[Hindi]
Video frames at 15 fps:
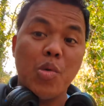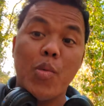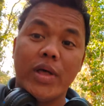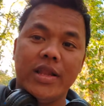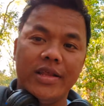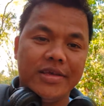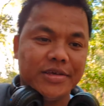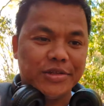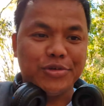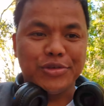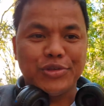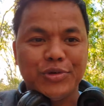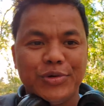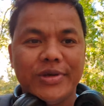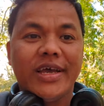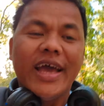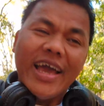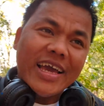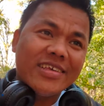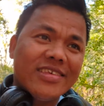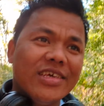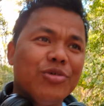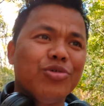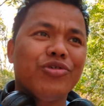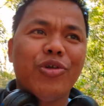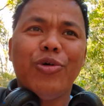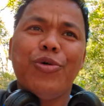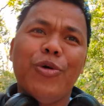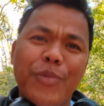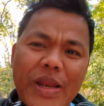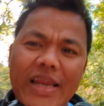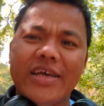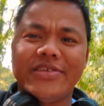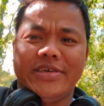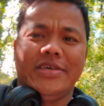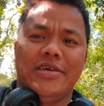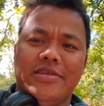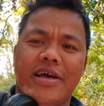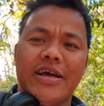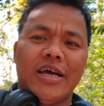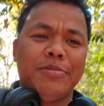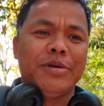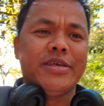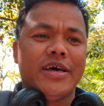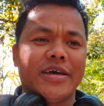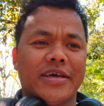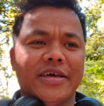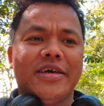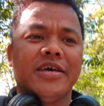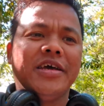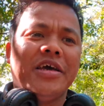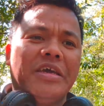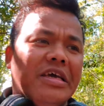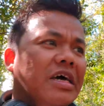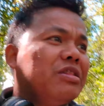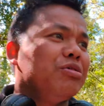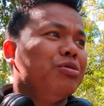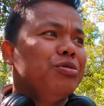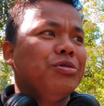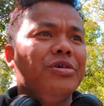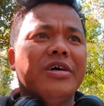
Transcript: वेल well, दोस्तों ऐसे ही कुछ लोगों को मिलना चाहिए जंगल में जाके या तो